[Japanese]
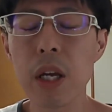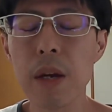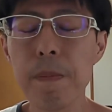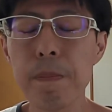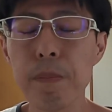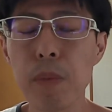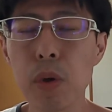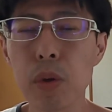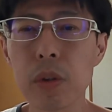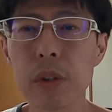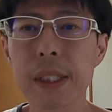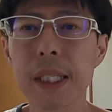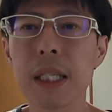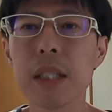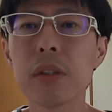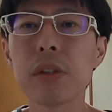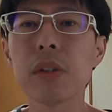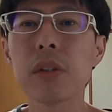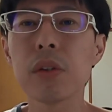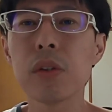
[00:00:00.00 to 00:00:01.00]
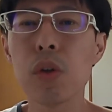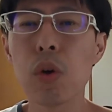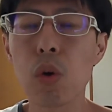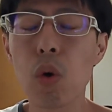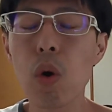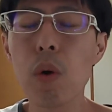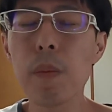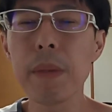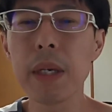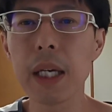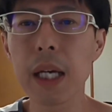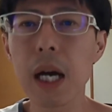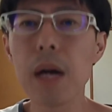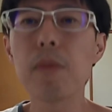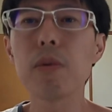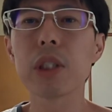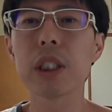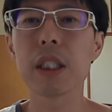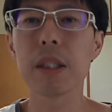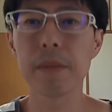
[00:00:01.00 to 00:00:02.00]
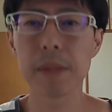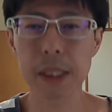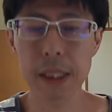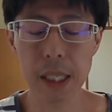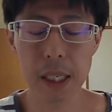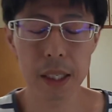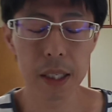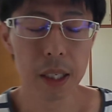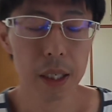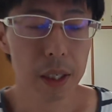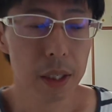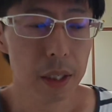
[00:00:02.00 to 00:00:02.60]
連邦の採掘量込みかもしれません。